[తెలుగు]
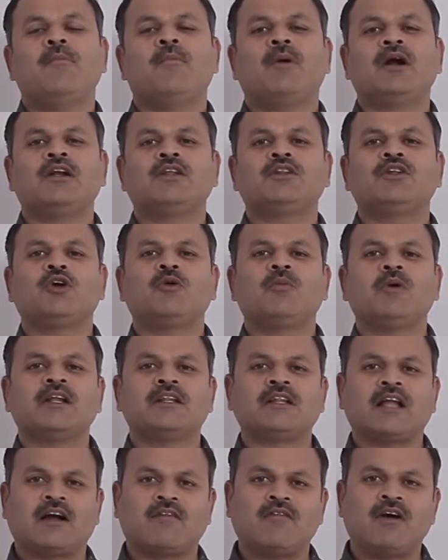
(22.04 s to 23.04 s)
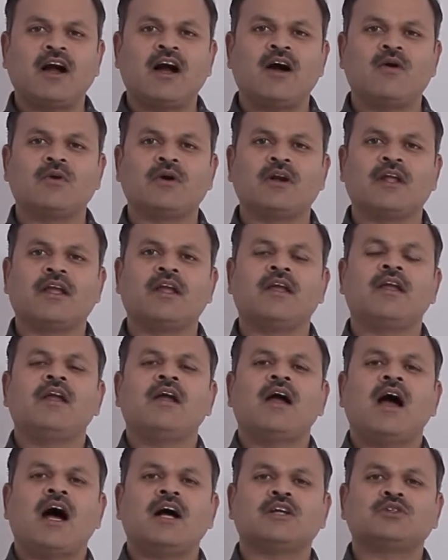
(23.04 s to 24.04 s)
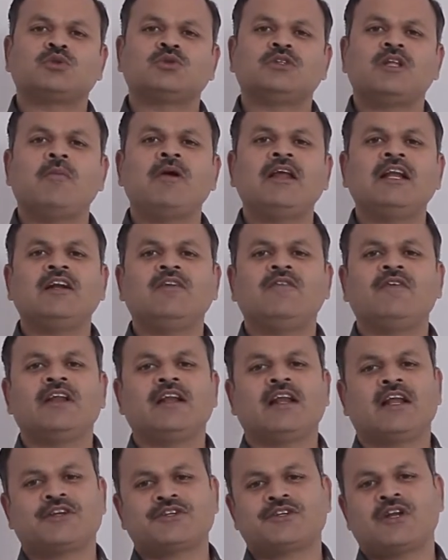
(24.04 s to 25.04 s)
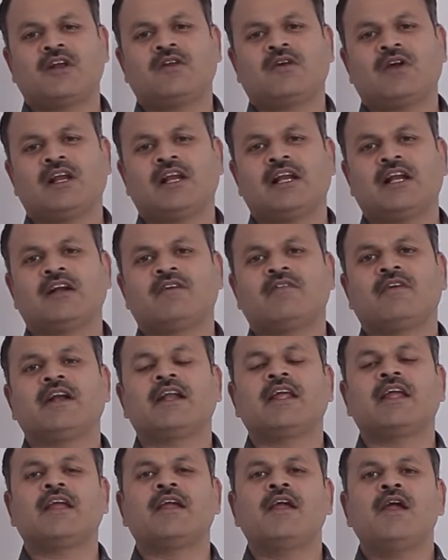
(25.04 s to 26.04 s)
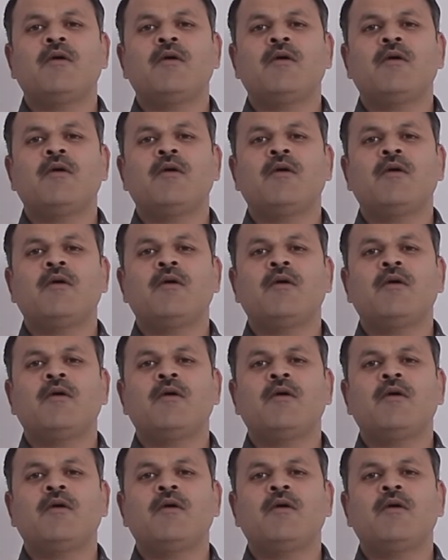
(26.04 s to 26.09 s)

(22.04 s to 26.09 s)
పంట దిగుబడి తక్కువగా ఉండి ఆ శుద్ధమైనటువంటి లక్షణాలు కలిగినటువంటి